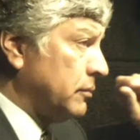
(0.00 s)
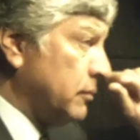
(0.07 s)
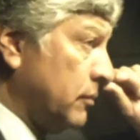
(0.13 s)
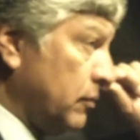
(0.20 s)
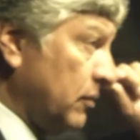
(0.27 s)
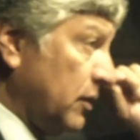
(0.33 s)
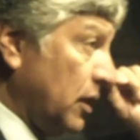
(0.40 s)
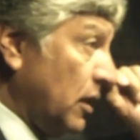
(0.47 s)

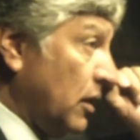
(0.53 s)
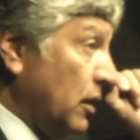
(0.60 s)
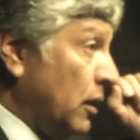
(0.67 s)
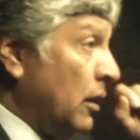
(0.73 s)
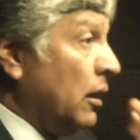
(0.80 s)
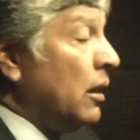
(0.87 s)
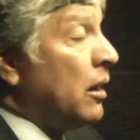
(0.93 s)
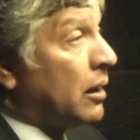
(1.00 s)
alcalde. ¿ah?
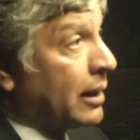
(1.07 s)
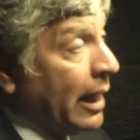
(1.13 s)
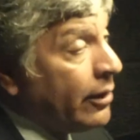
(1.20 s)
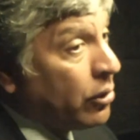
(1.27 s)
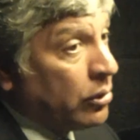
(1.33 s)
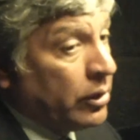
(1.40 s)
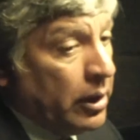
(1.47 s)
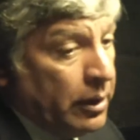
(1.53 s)

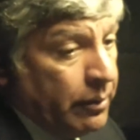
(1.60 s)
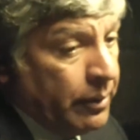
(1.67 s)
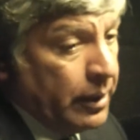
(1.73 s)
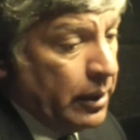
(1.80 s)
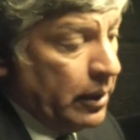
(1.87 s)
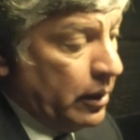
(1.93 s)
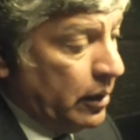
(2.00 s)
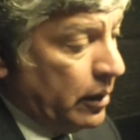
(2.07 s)
Claro,
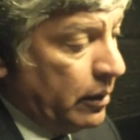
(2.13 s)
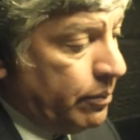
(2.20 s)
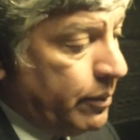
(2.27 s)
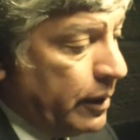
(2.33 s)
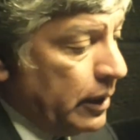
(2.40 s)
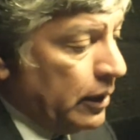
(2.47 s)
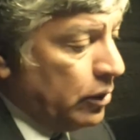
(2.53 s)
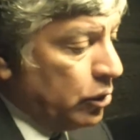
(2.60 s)

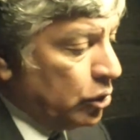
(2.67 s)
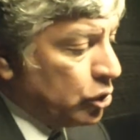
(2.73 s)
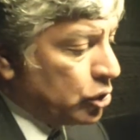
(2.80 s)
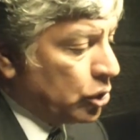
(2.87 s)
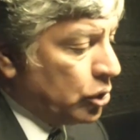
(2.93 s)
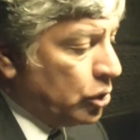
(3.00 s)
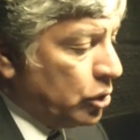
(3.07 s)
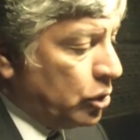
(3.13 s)
y, lo
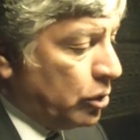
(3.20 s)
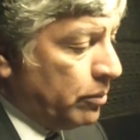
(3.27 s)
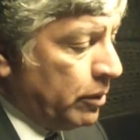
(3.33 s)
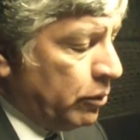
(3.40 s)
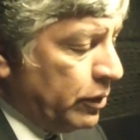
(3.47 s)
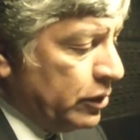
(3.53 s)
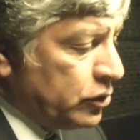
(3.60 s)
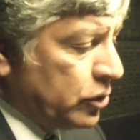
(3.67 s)
otro,
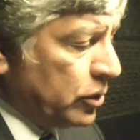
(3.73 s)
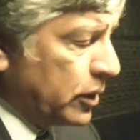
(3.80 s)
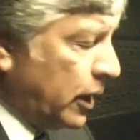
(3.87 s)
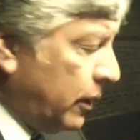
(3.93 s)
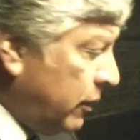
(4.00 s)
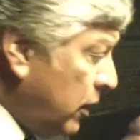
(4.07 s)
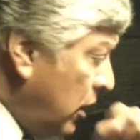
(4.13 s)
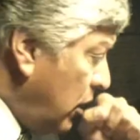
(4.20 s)
Mauricio,
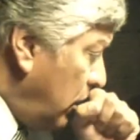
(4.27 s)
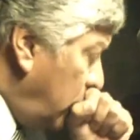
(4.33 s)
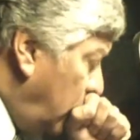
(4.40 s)
que